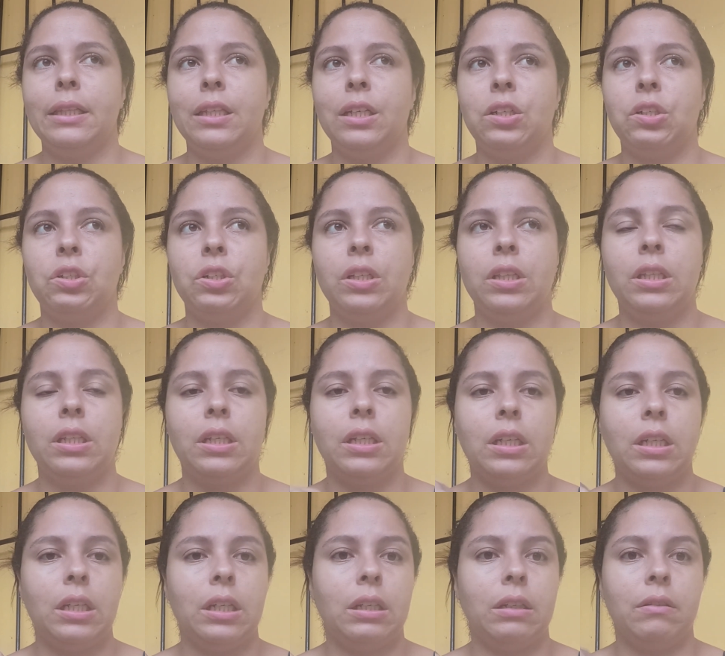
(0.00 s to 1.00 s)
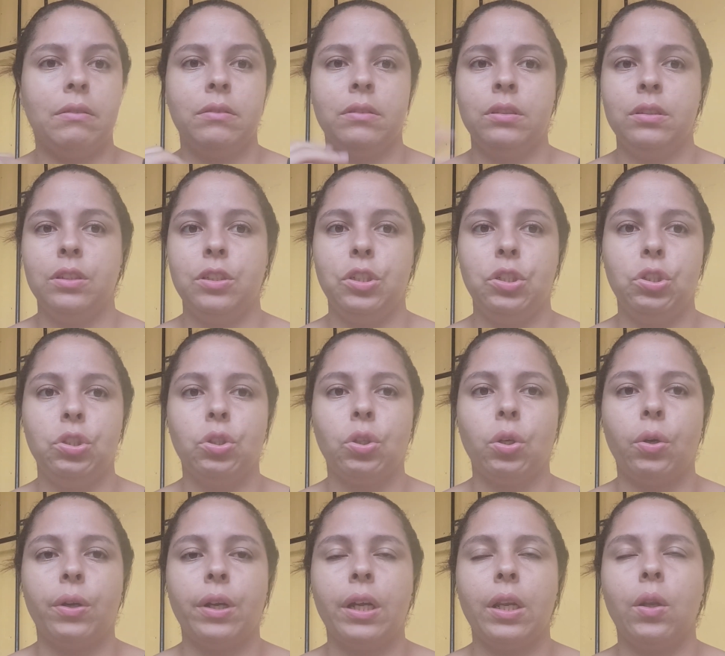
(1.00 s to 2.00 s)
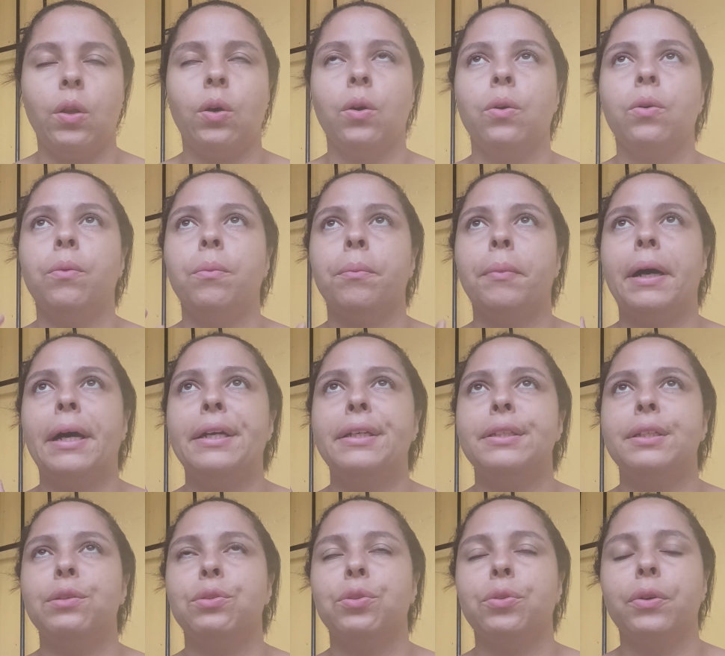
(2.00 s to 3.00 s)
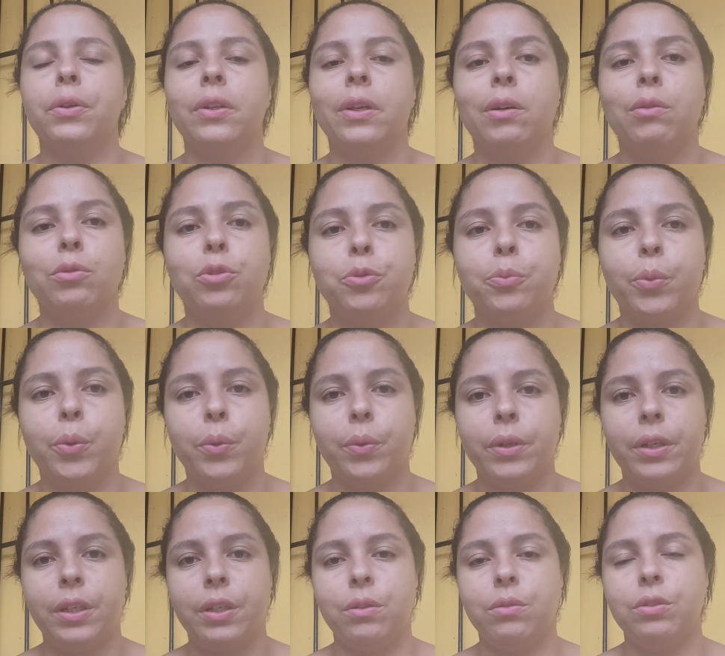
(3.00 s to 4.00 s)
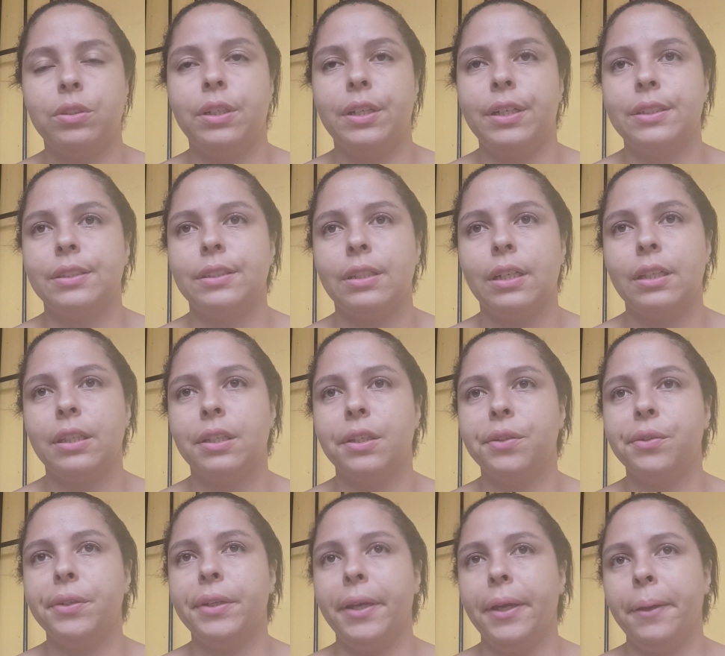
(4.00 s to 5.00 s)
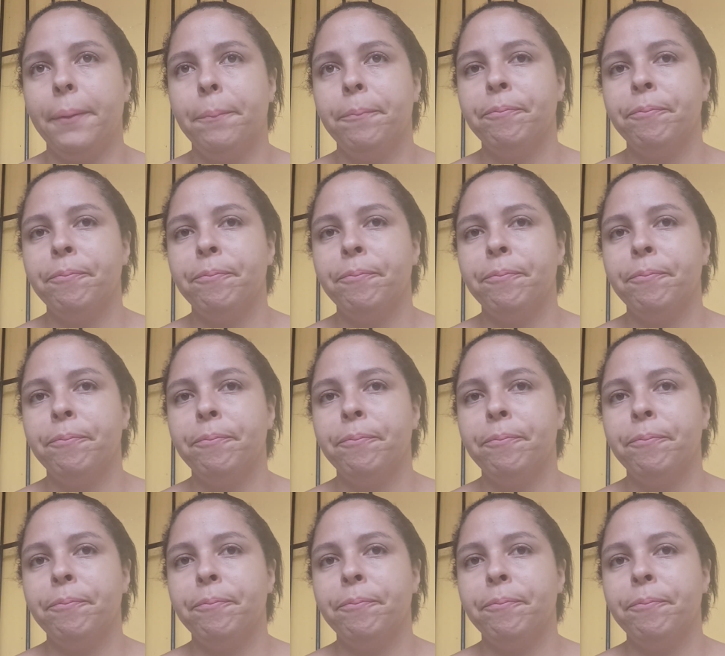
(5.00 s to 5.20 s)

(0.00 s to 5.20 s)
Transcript: Tem gente que estoura logo, mas eu tô indo aos pouquinhos, graças a Deus, né?